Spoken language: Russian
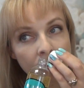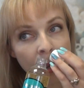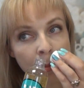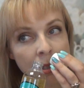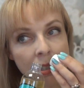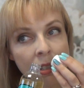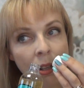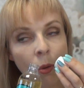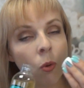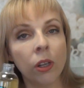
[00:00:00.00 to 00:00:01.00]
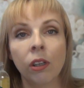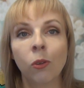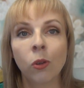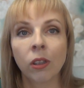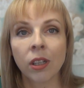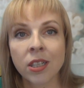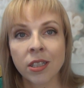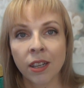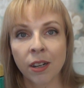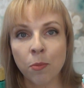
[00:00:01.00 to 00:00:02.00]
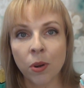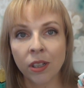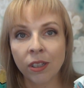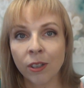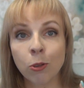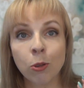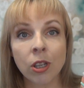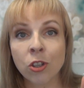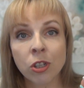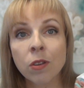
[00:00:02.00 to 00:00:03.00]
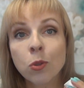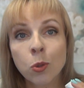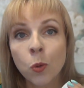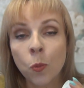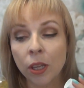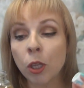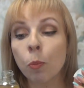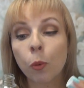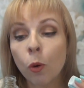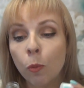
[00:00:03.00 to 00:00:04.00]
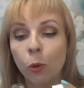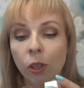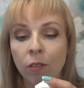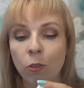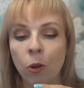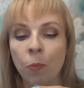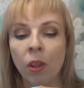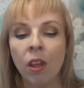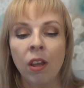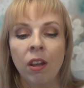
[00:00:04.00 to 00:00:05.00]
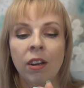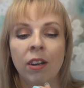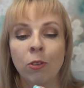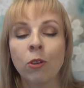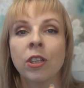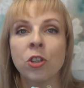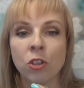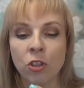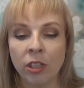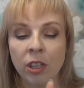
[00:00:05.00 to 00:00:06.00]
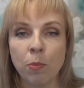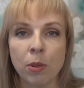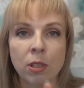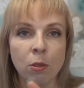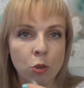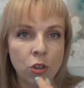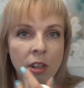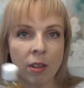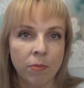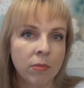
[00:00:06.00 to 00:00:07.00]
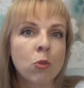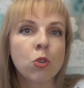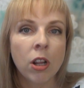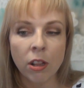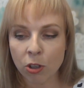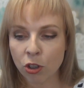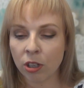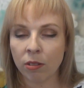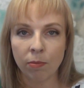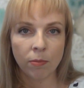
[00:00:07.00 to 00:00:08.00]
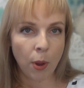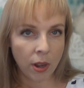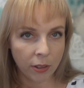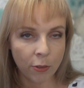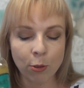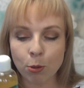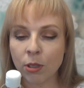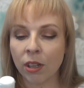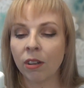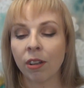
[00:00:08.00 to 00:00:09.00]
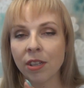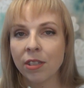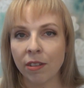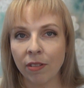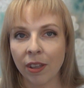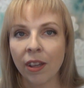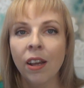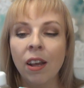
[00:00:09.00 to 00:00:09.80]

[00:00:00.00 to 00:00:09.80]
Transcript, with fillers: Мама сказала, ой, какой классный аромат. Я говорю, даже не вздумай, не пробуй его. А, ну, конечно же, она не послушала. Ну, жалко же, пахнет вкусно, красивый.